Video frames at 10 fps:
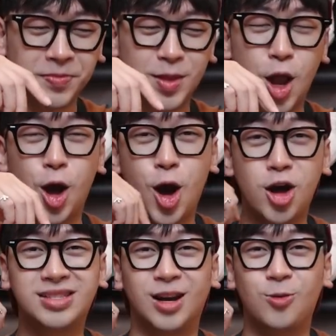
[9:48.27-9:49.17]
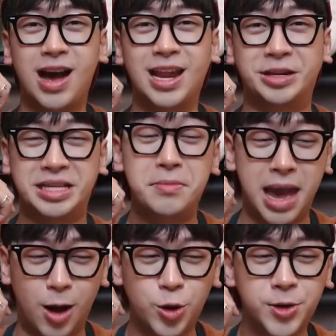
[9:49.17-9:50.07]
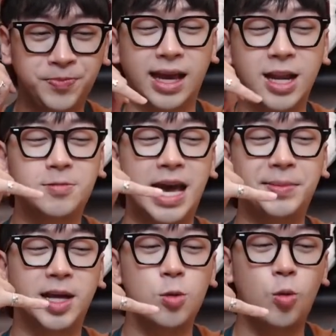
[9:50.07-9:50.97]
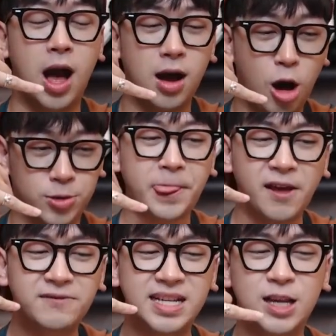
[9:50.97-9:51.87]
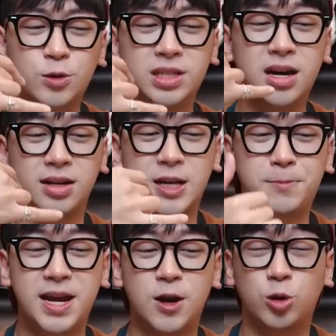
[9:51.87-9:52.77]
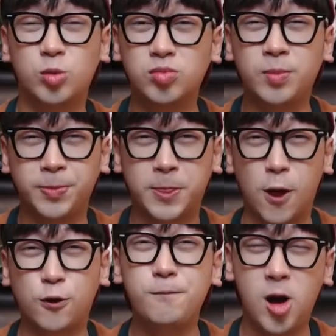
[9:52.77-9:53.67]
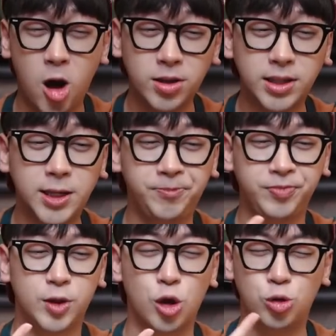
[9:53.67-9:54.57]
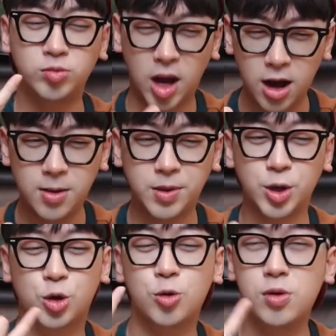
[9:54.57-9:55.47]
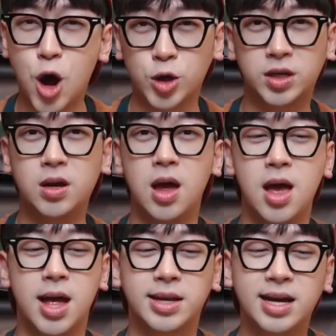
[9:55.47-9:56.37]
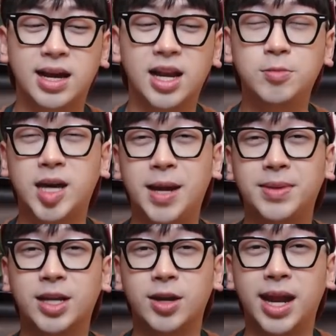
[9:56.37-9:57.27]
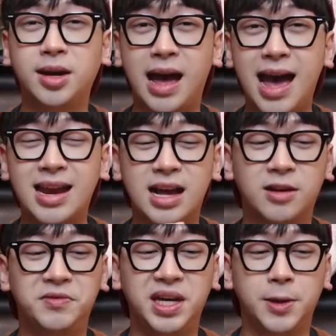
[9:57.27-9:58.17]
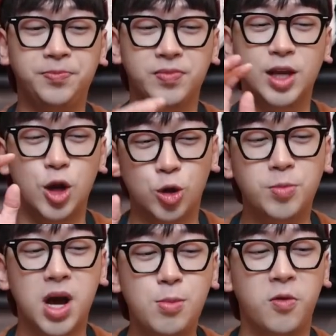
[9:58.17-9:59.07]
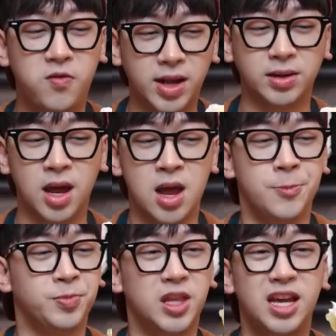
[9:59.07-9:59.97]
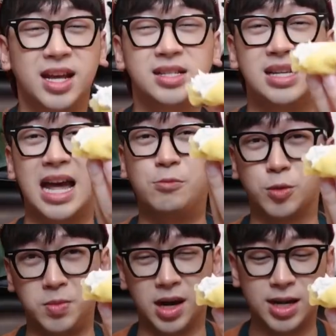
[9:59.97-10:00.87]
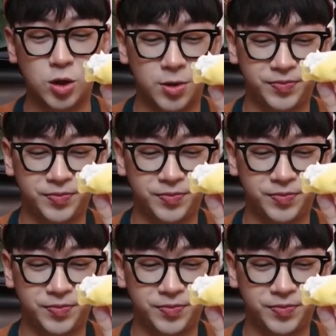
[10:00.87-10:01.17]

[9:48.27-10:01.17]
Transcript: nó ngon chẳng qua là nó sẽ béo thôi cái lớp kem này không quá ngọt và sầu riêng ở trong đây nó cũng nó cũng ngon cơ nó cũng thơm cơ nó cũng ngọt cơ nên cái lớp kem này nó đã được át lại cái vị thì nó cũng đỡ một phần nhưng ninh chỉ ăn một miếng này thôi